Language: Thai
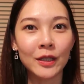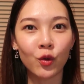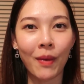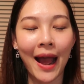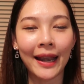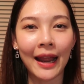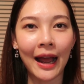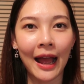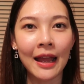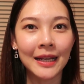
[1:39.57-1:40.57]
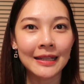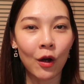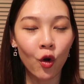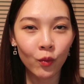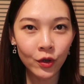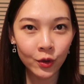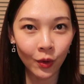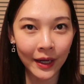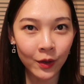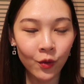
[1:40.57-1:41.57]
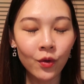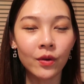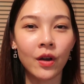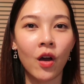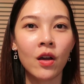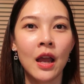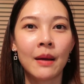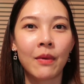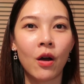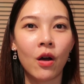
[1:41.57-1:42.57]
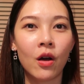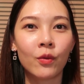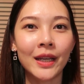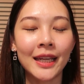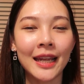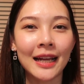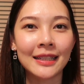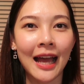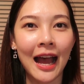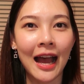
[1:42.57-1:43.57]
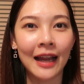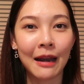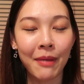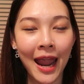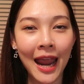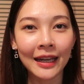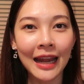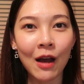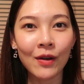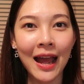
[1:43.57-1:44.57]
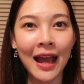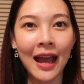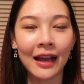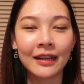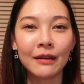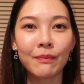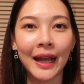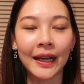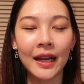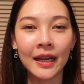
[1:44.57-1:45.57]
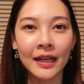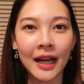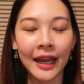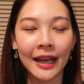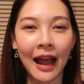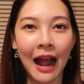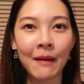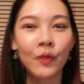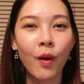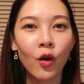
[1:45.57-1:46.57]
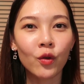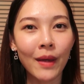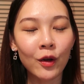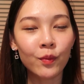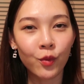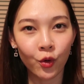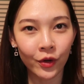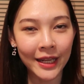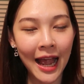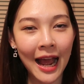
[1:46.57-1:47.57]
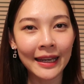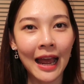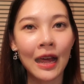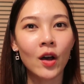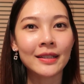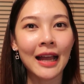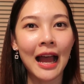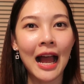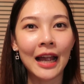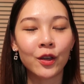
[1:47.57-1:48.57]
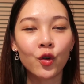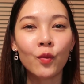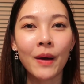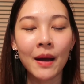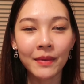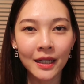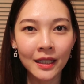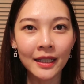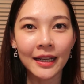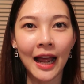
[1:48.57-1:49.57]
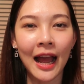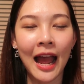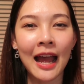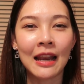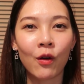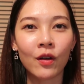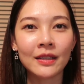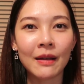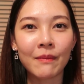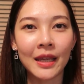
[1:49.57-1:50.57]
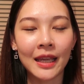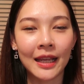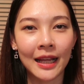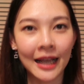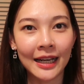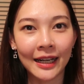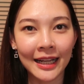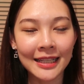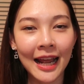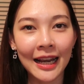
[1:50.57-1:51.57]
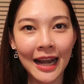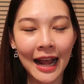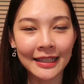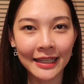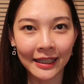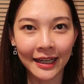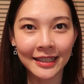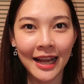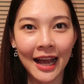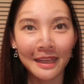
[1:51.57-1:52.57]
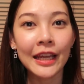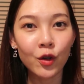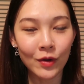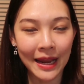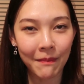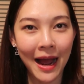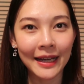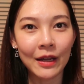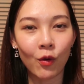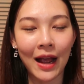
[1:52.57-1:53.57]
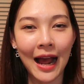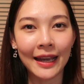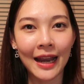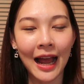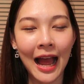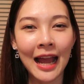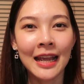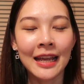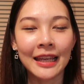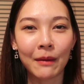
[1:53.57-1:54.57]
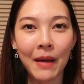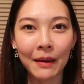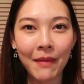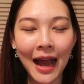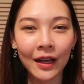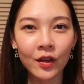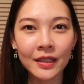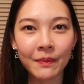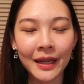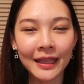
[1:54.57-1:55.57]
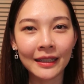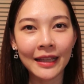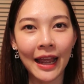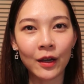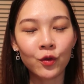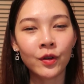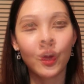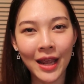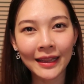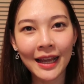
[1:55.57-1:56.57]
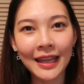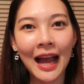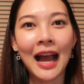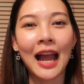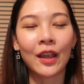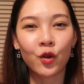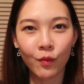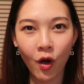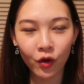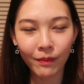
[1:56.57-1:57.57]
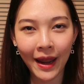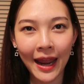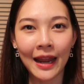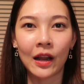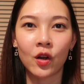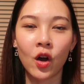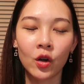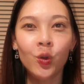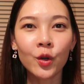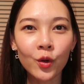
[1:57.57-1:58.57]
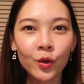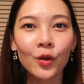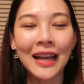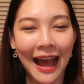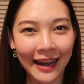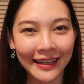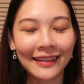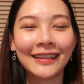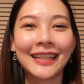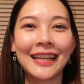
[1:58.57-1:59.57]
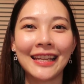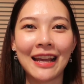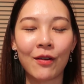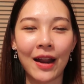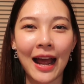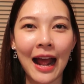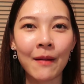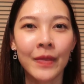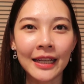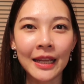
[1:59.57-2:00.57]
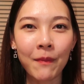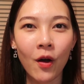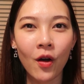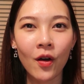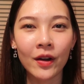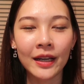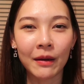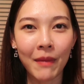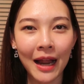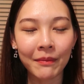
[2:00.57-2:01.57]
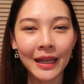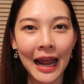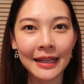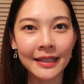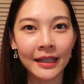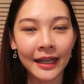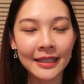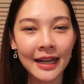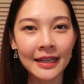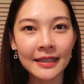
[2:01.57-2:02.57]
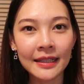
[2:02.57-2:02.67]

ปัจจุบันนะคะเป็นสังคมผู้สูงอายุเนาะพอวิทยาศาสตร์การแพทย์ก้าวหน้าขึ้นไปเรื่อยๆนะคะคุณพ่อคุณแม่คุณปู่คุณย่าเนี่ยก็จะอายุเพิ่มขึ้นนะคะแล้วก็จะมีเจเนอเรชันหลายๆเจเนอเรชันที่อยู่ในบ้านเดียวกันนะคะอย่างบางบ้านก็จะมีตั้งแต่รุ่นปู่ย่าตายายคุณพ่อคุณแม่แล้วก็รุ่นลูกรุ่นหลานกันเลยทีเดียวนะคะทีนี้พอหนึ่งบ้านมีหลายเจเนอเรชัน